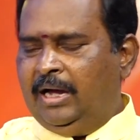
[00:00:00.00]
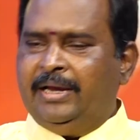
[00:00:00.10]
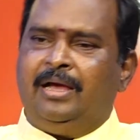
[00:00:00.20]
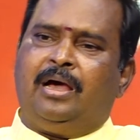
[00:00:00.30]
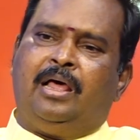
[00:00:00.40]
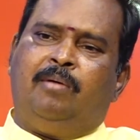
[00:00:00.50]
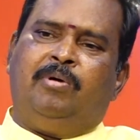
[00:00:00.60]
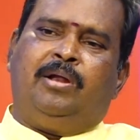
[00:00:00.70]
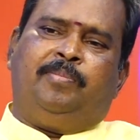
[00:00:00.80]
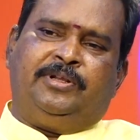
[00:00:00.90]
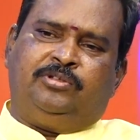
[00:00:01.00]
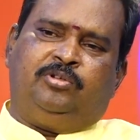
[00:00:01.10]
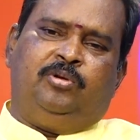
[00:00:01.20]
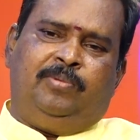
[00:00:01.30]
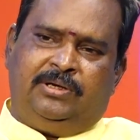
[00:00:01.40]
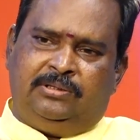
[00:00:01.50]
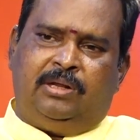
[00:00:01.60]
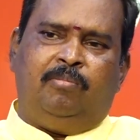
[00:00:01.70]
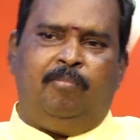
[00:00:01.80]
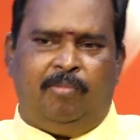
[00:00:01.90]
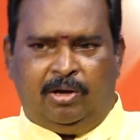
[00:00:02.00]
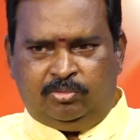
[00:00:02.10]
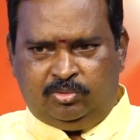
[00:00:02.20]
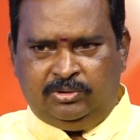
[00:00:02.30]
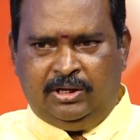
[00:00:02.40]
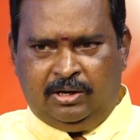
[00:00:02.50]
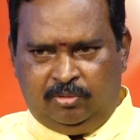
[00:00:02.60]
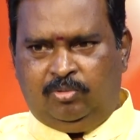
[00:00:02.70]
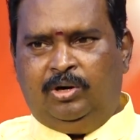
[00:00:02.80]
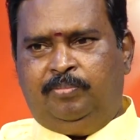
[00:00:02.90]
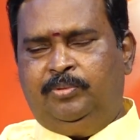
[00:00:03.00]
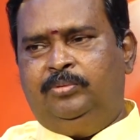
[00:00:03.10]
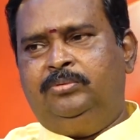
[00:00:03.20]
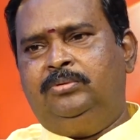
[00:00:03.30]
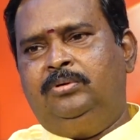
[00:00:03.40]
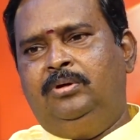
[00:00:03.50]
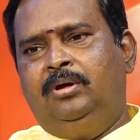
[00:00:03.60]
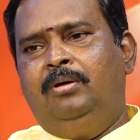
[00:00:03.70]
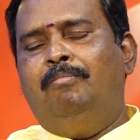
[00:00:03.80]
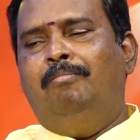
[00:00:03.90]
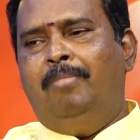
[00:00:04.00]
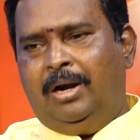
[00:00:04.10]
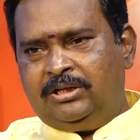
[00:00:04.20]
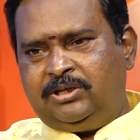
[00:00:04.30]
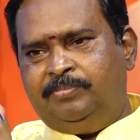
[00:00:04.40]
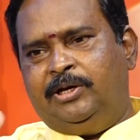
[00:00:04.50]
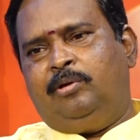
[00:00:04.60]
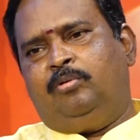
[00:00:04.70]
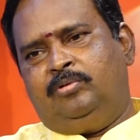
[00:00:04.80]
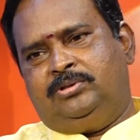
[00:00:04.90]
ఆయా కాలమాన పరిస్థితులను బట్టి ధర్మం మారుతుంది అని అనుకున్నప్పుడు మన సబ్జెక్ట్లోకి